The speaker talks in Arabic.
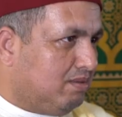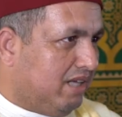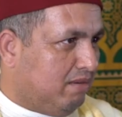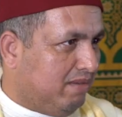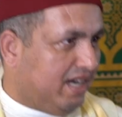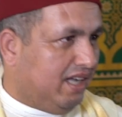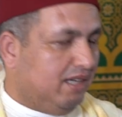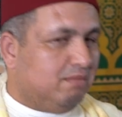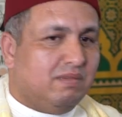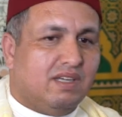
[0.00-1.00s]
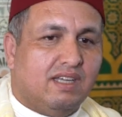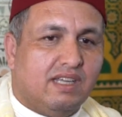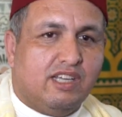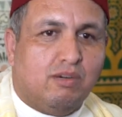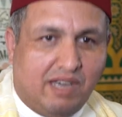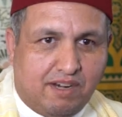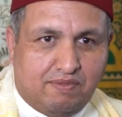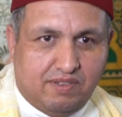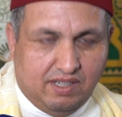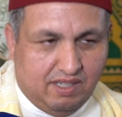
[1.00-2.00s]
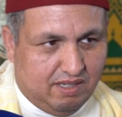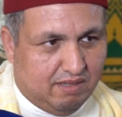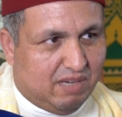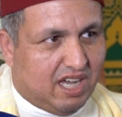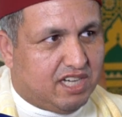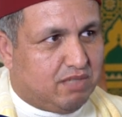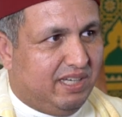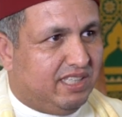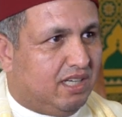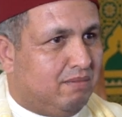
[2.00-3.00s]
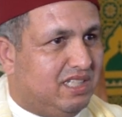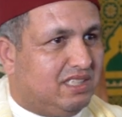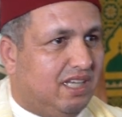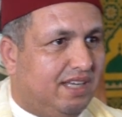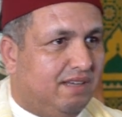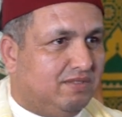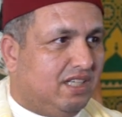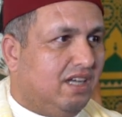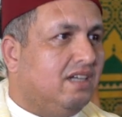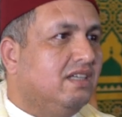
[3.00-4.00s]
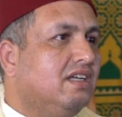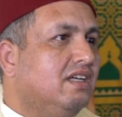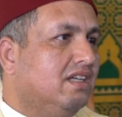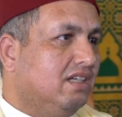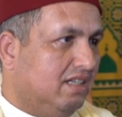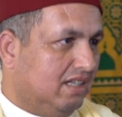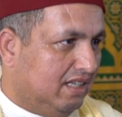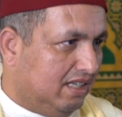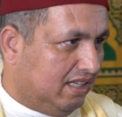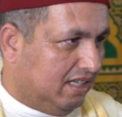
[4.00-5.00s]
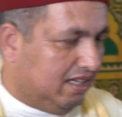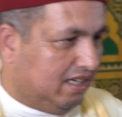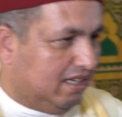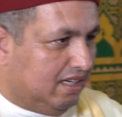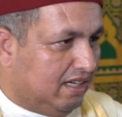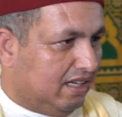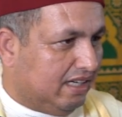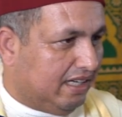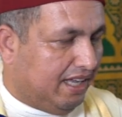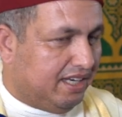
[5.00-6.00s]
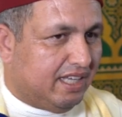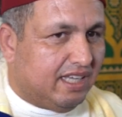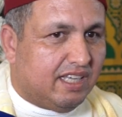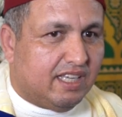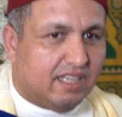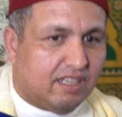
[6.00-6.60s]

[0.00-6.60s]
بسم الله الرحمن الرحيم آه، اليوم عرف آه، مقر جمعيه امل سلا نفسلا آه، يعني